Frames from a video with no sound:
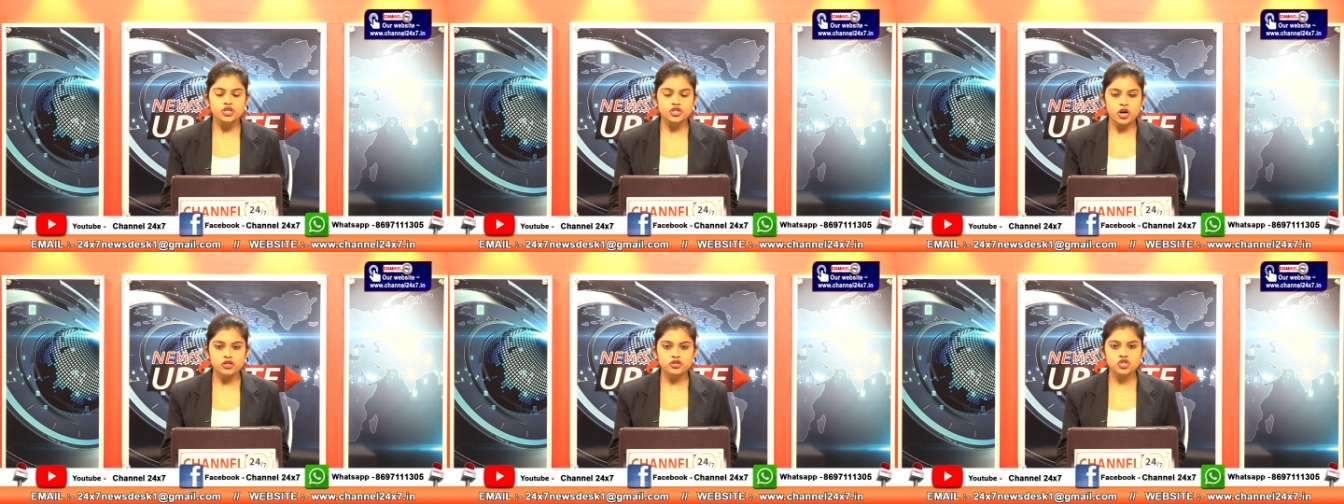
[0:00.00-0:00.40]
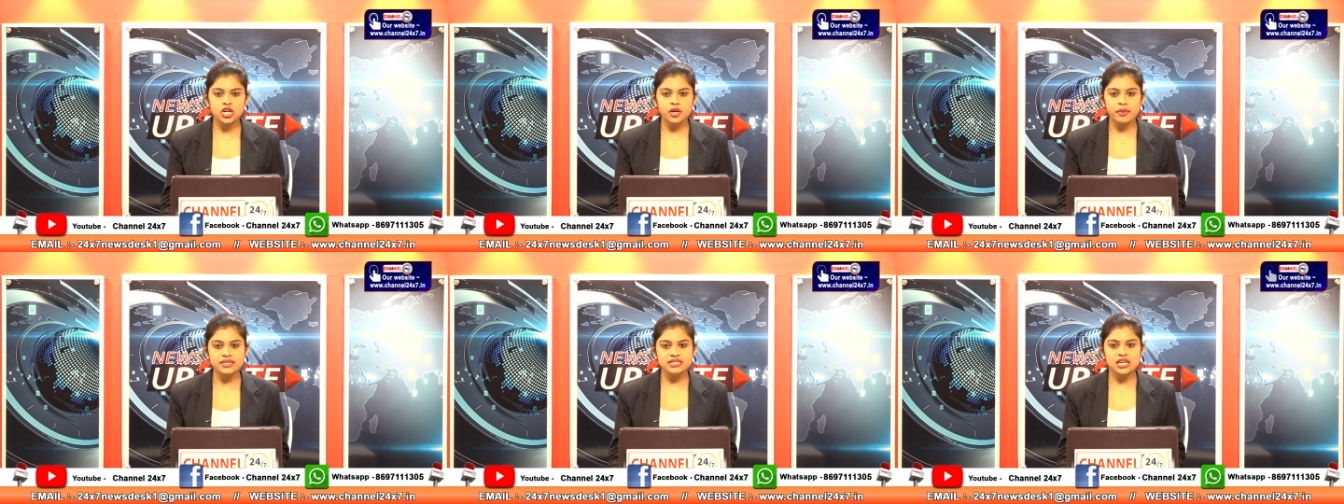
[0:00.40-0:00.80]
স্বচ্ছ
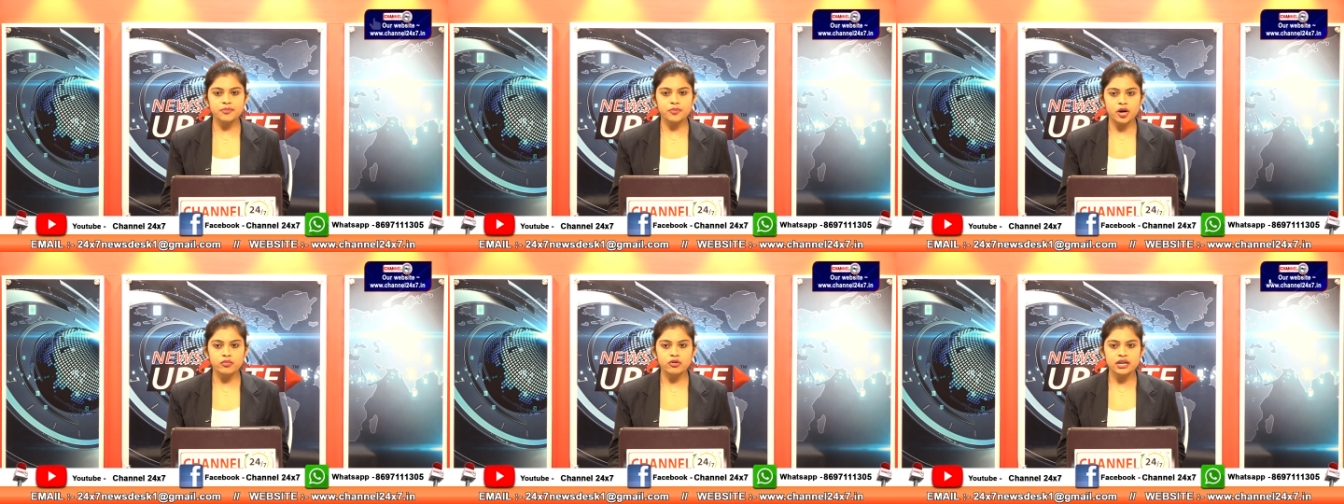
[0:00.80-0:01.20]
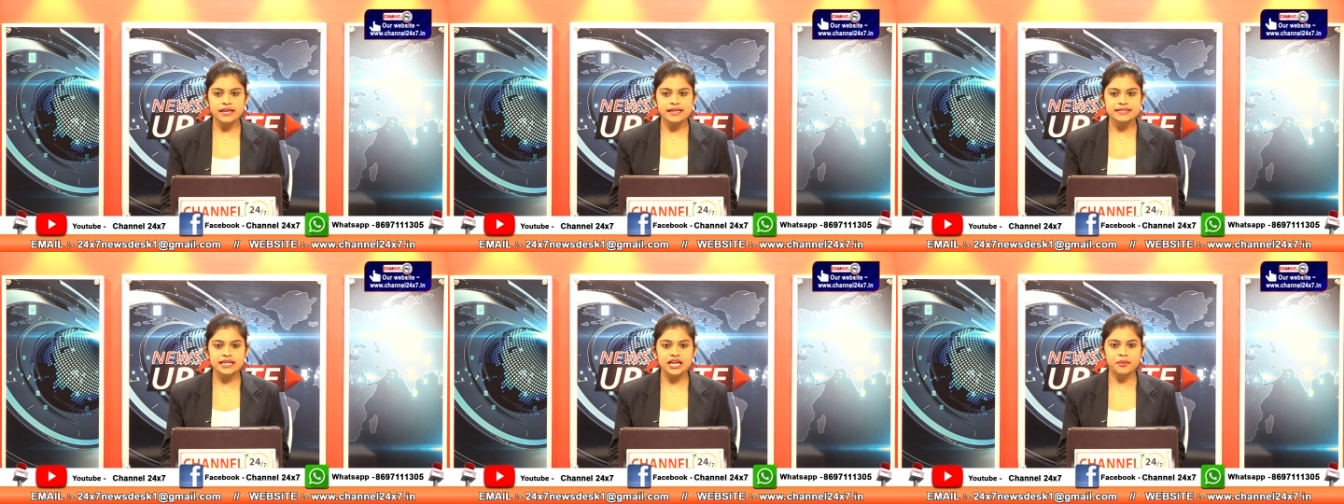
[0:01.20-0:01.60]
ইমেজের পবন
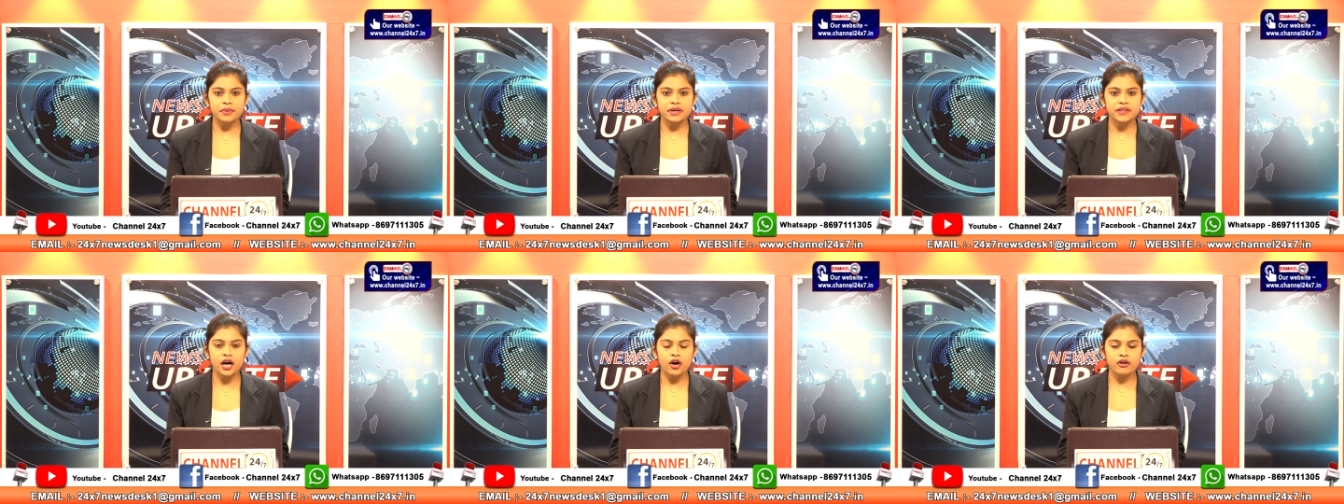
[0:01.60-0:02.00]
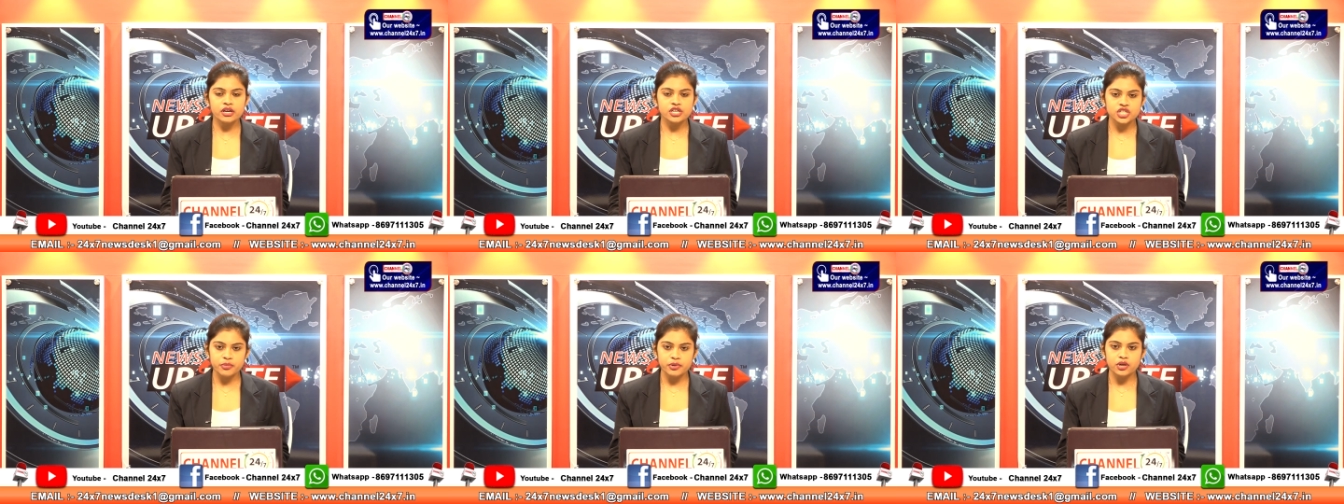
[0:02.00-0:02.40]
নিজেকে বিধায়ক
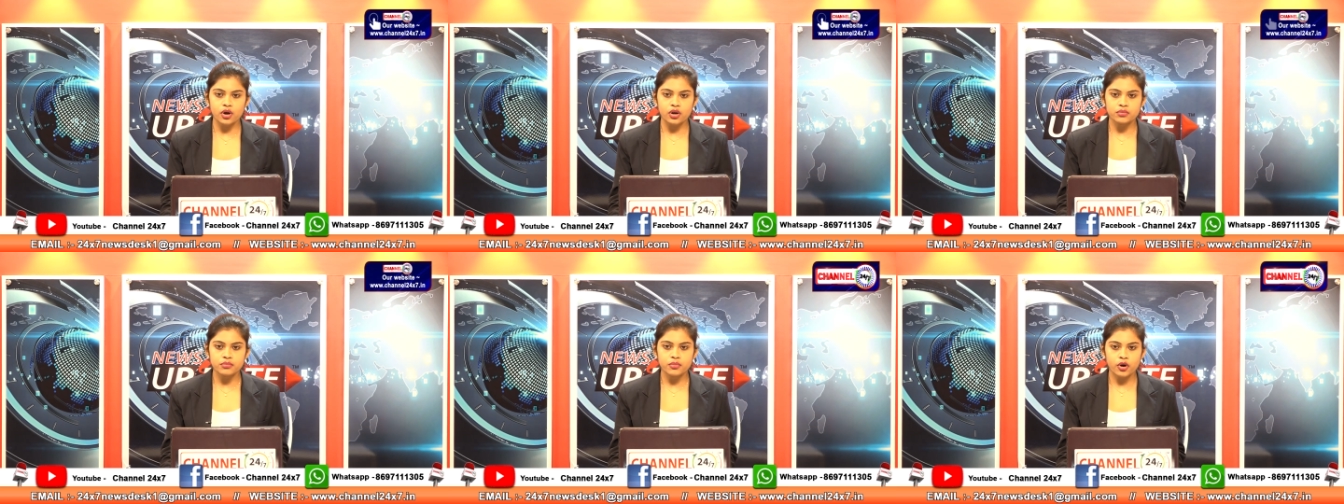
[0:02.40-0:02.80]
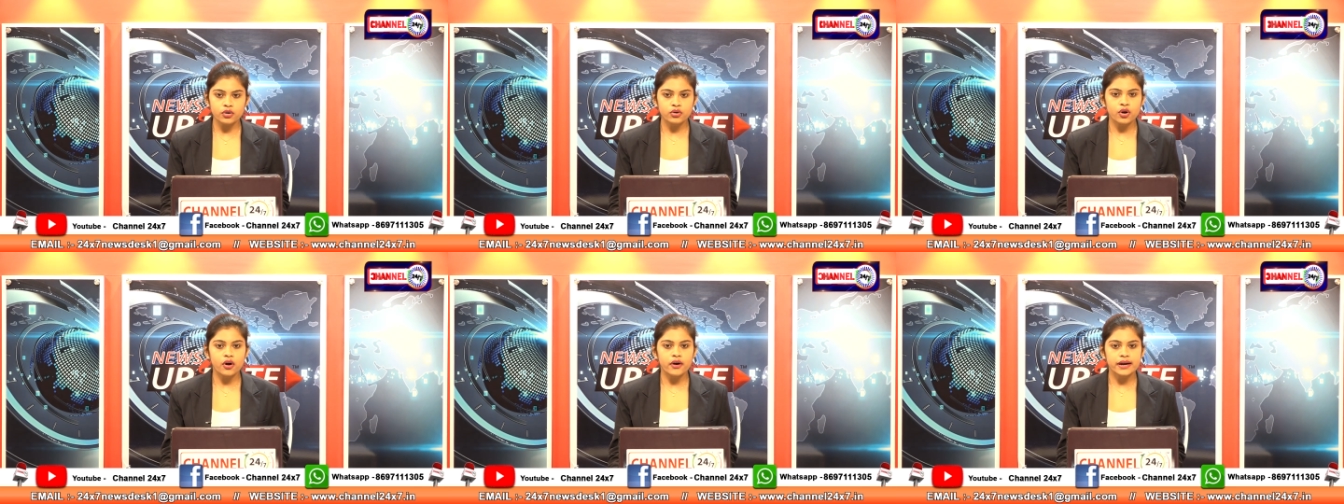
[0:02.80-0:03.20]
হিসেবে নন
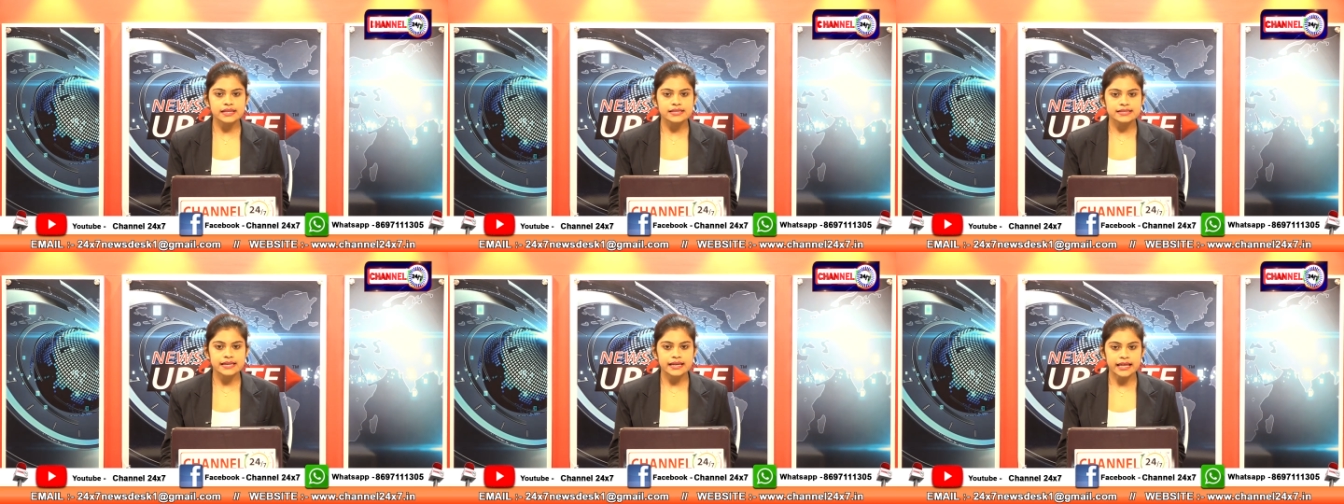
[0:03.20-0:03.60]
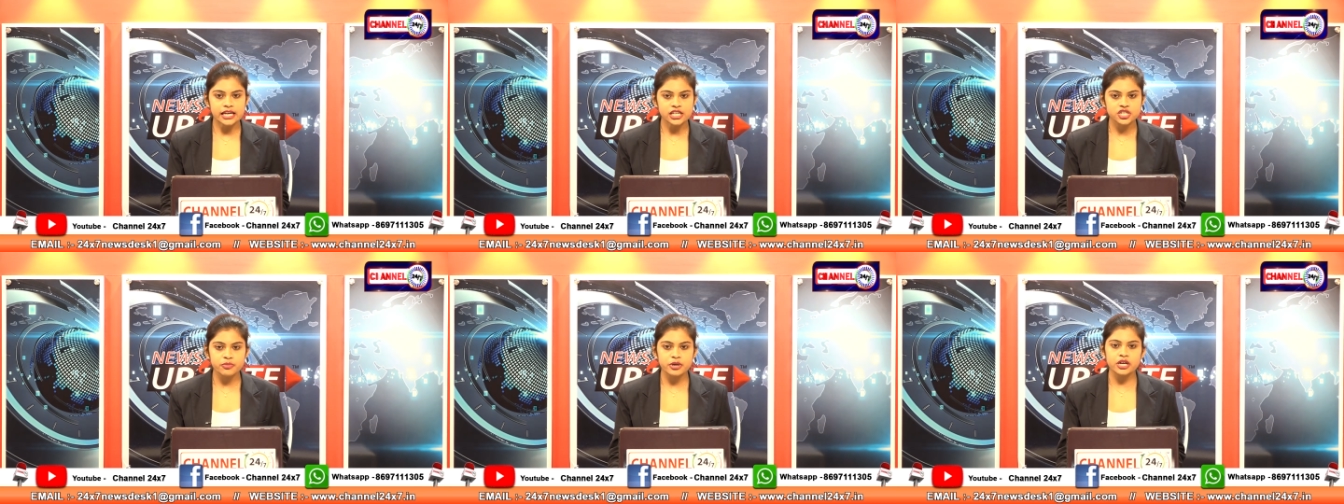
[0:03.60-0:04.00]
বরং ঘরের ছেলে
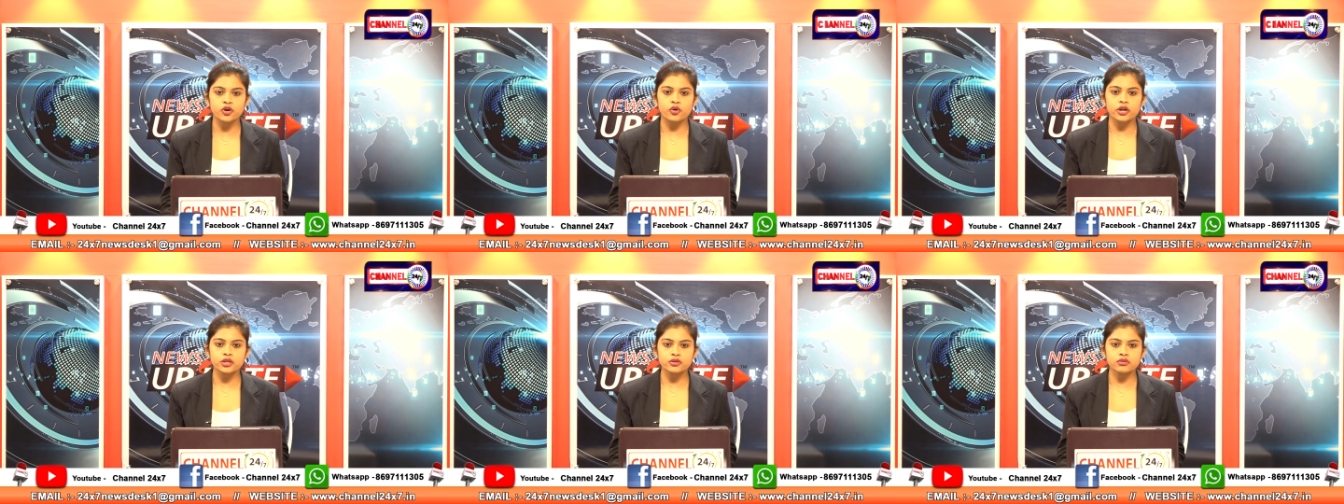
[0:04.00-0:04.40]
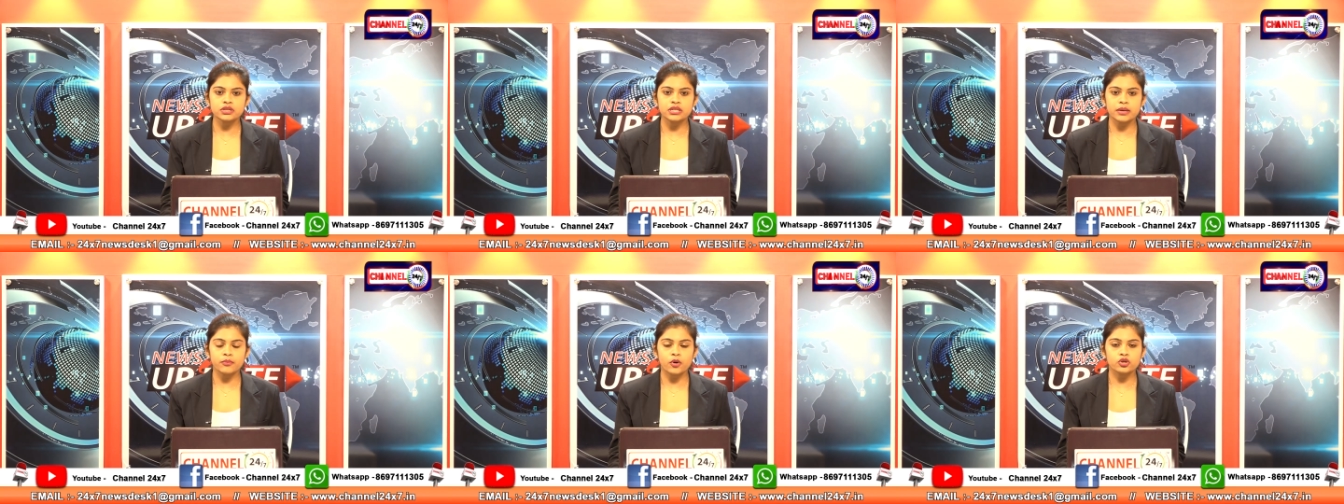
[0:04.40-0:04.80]
হিসেবেই গড়ে
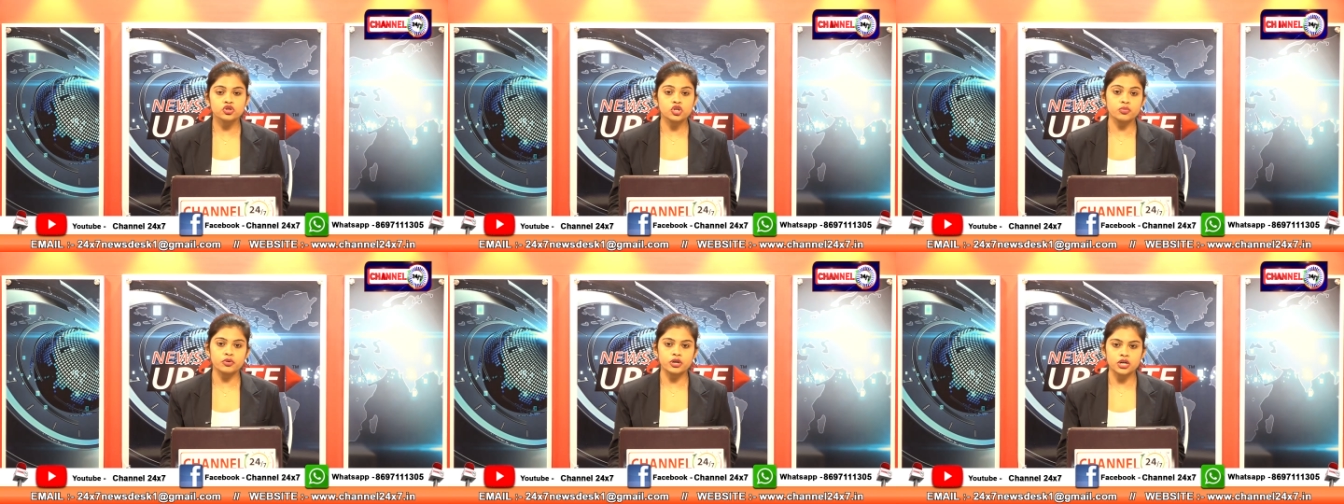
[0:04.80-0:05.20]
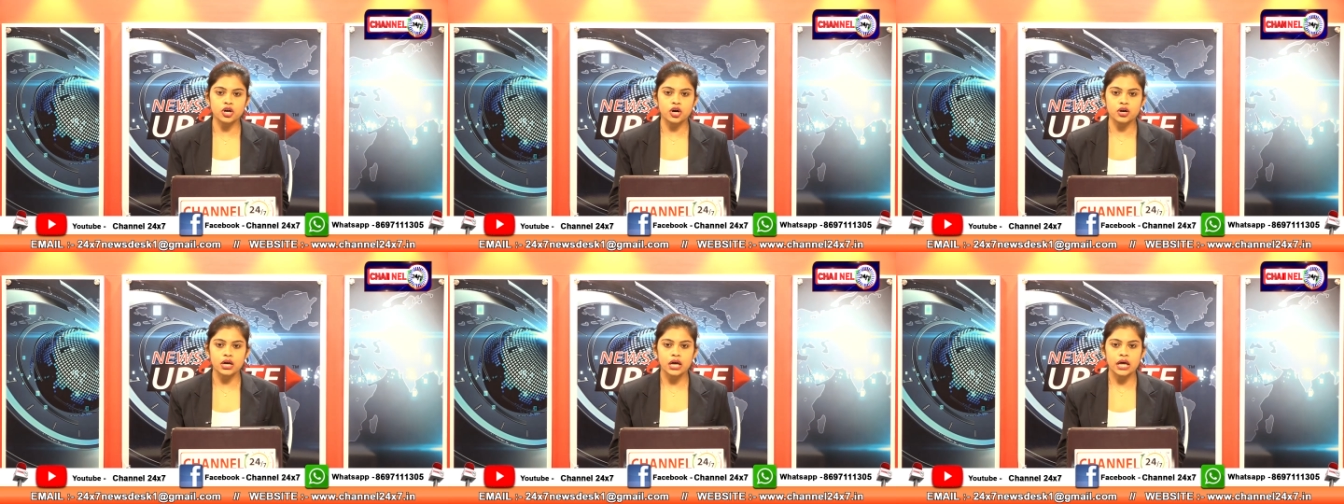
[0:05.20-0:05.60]
তুলতে বদ্ধপরিকর